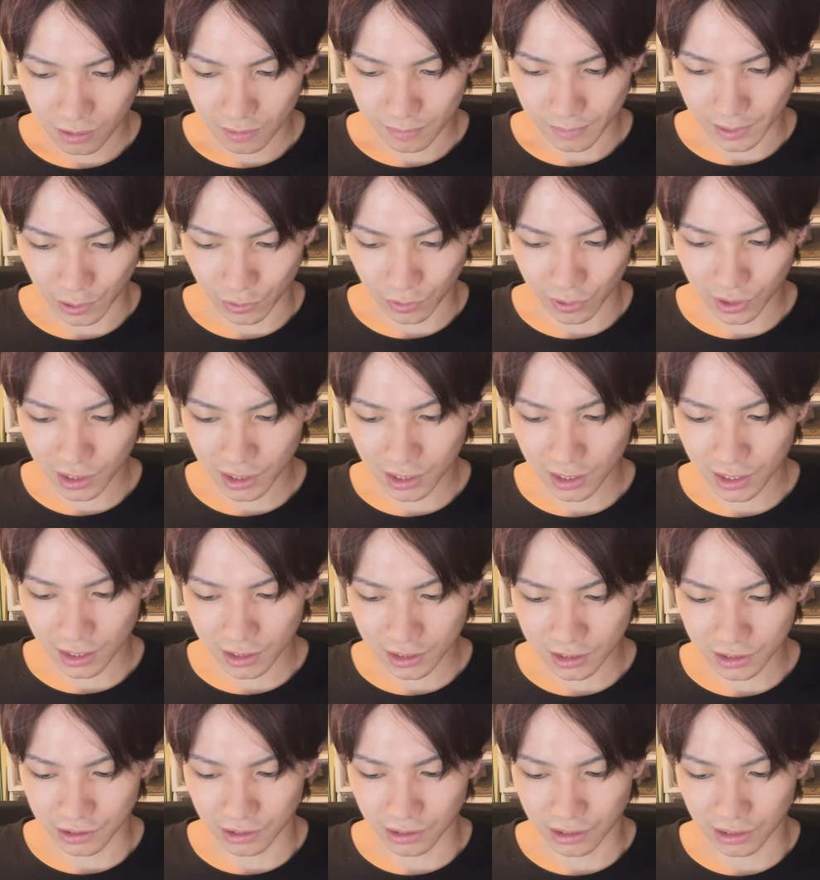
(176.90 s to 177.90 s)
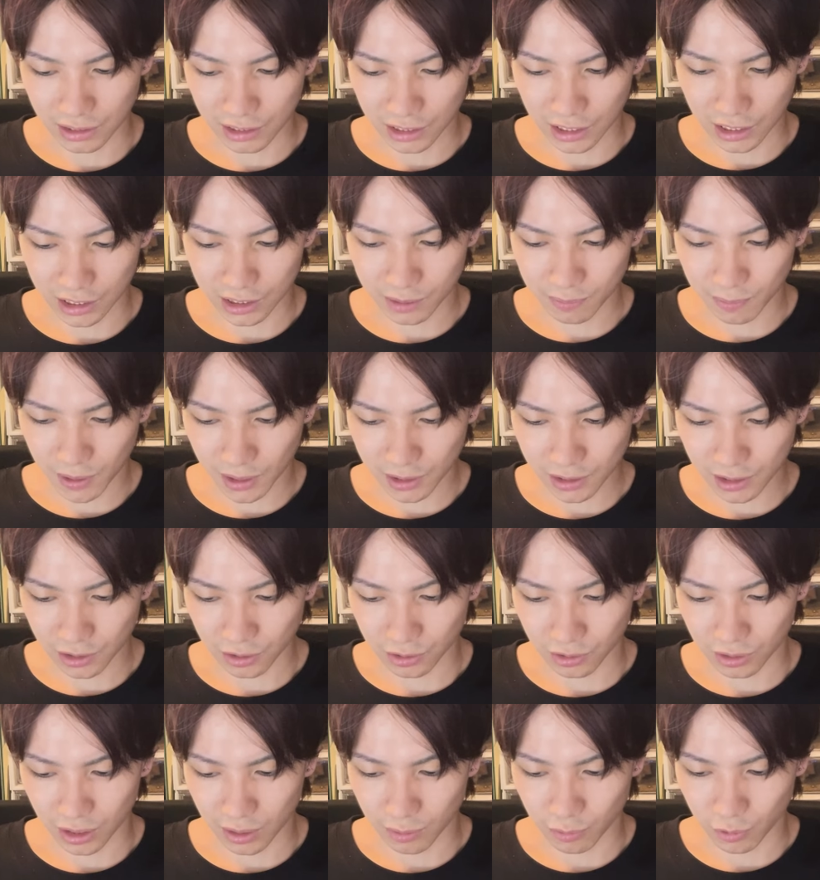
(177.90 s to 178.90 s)
まあ、これに関してはね、
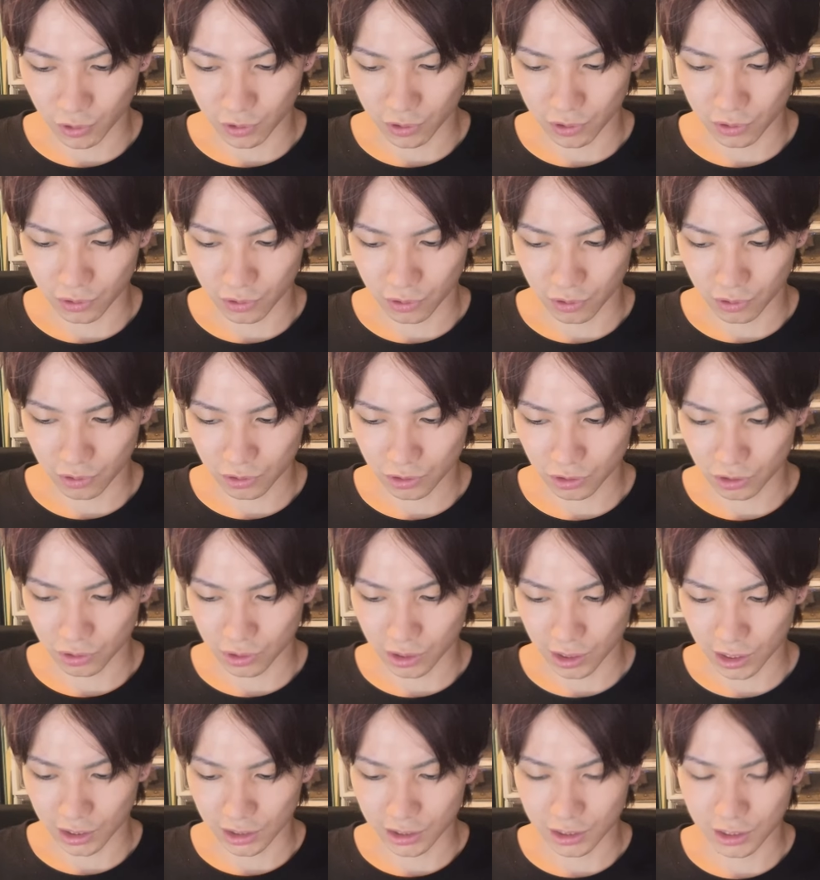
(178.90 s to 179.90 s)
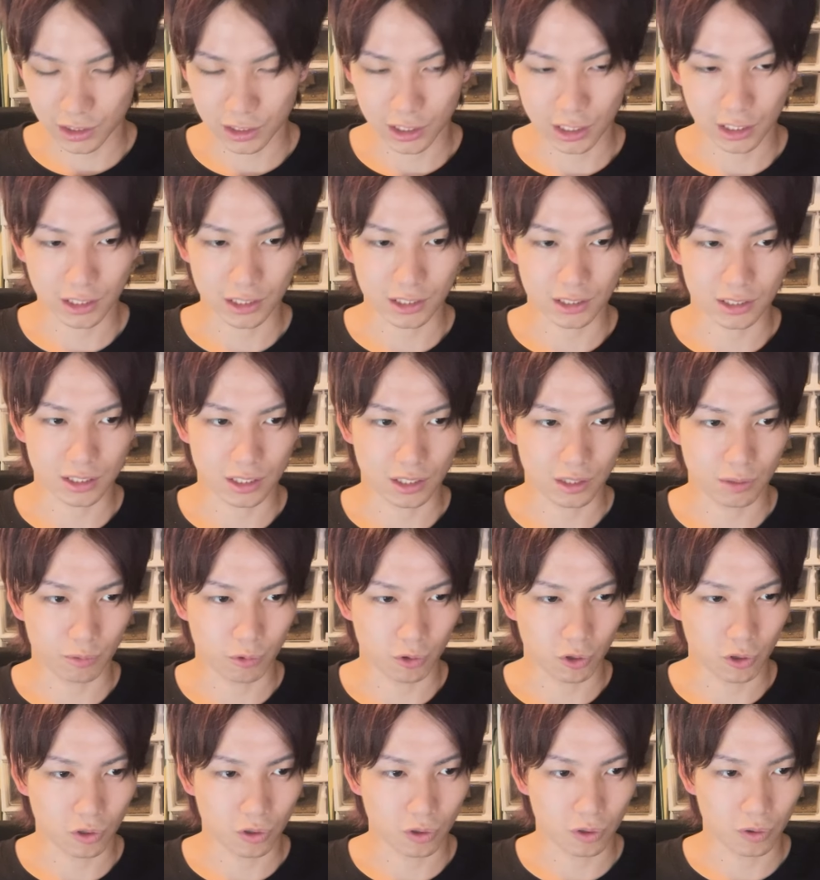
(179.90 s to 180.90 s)
100%ね、僕のずっと過失なんですけど
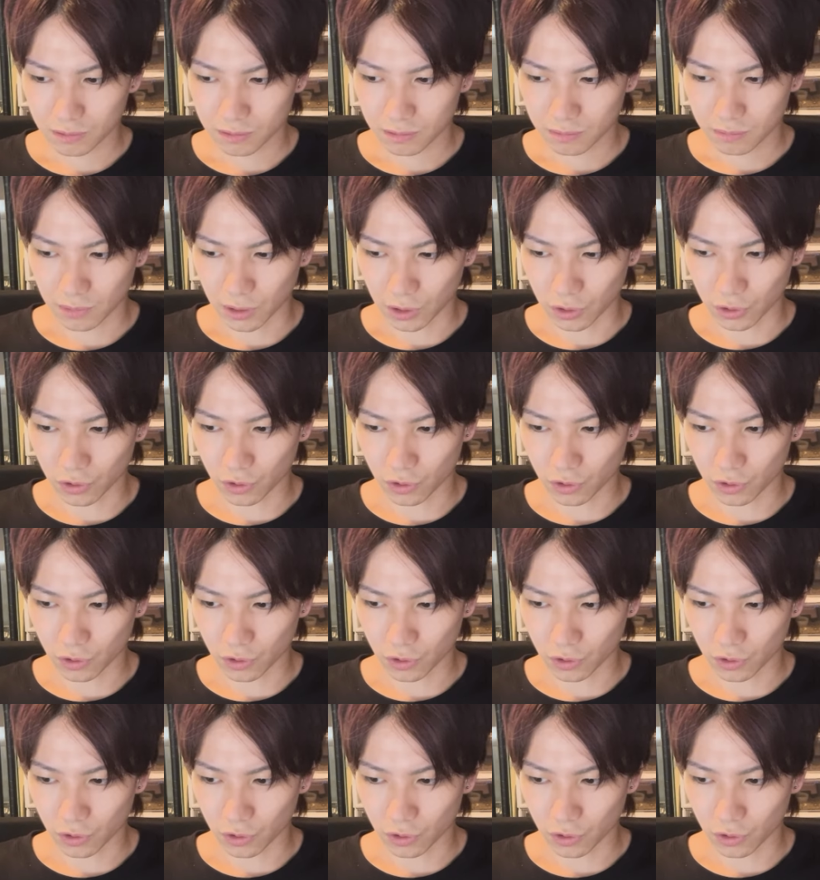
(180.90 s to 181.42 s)
も、まあ、こ